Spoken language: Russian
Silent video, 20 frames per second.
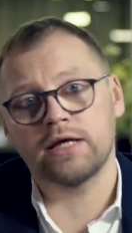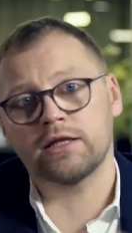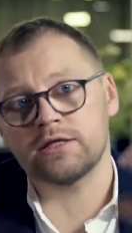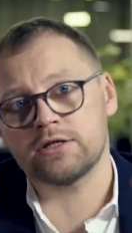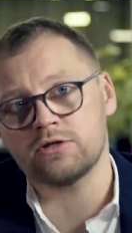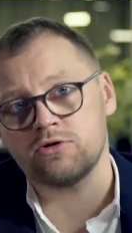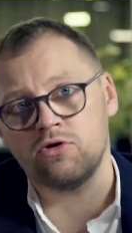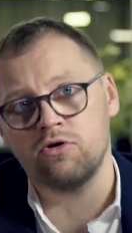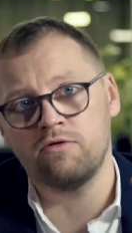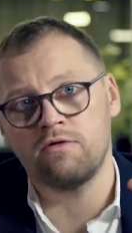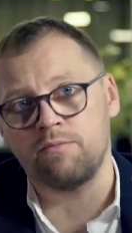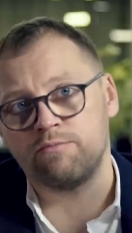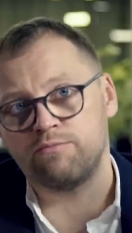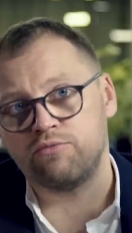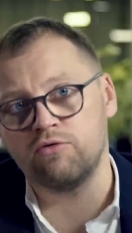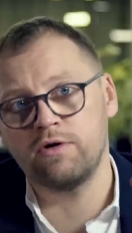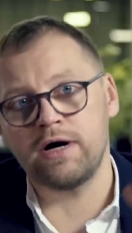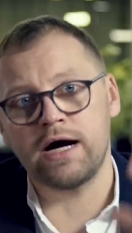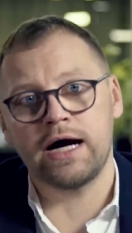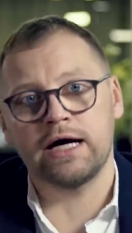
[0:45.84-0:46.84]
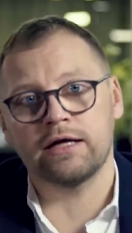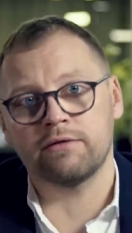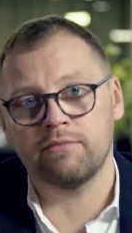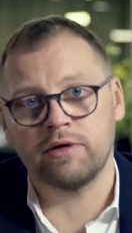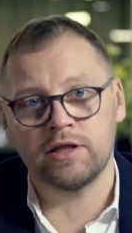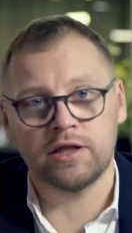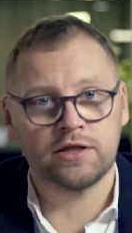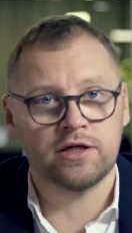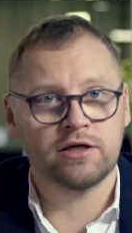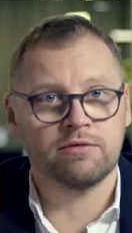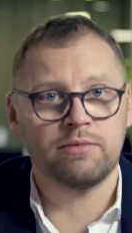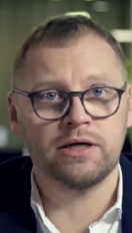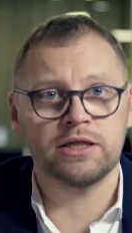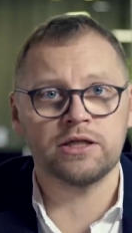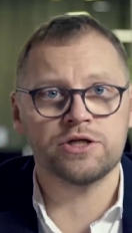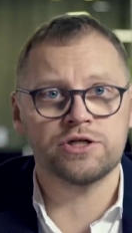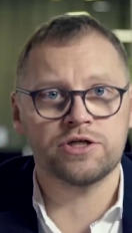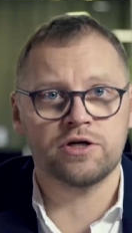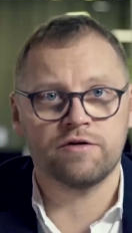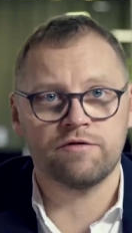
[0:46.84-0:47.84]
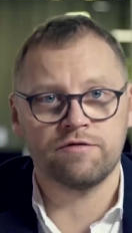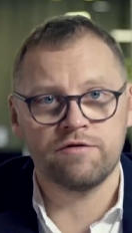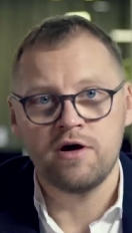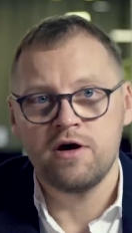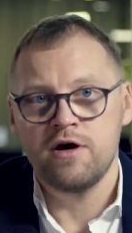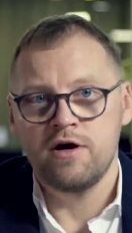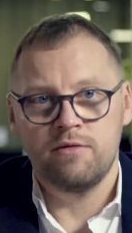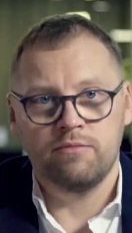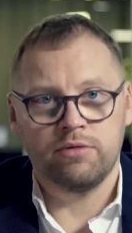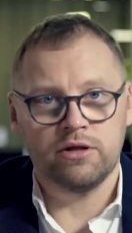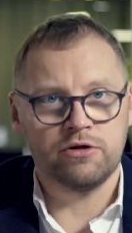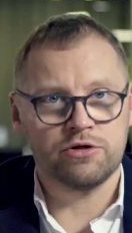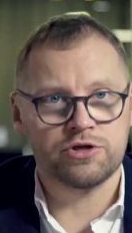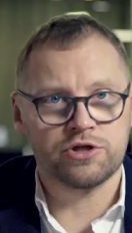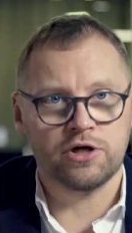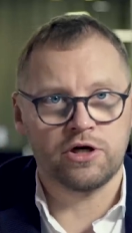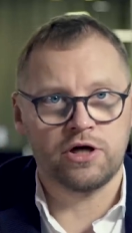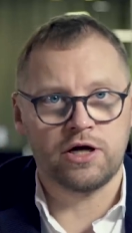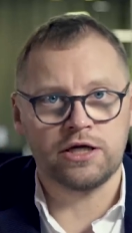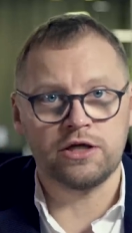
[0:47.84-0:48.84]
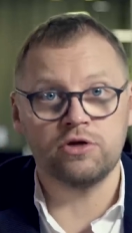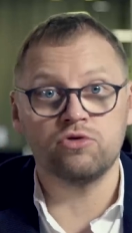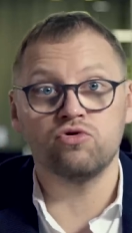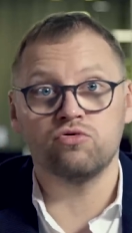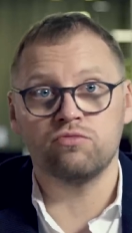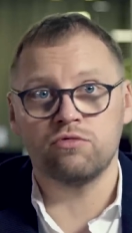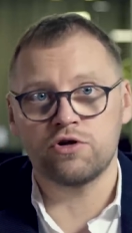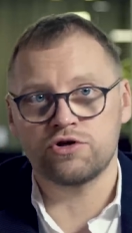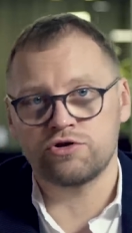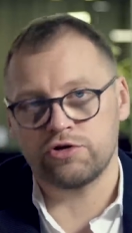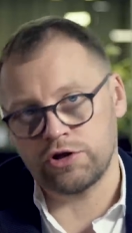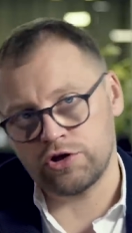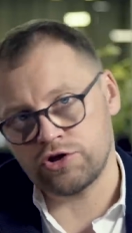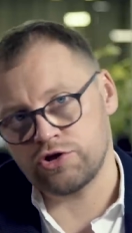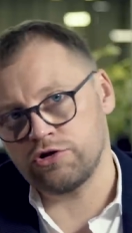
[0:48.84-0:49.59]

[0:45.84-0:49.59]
Это слово пугает молодых менеджеров, потому что они думают, что это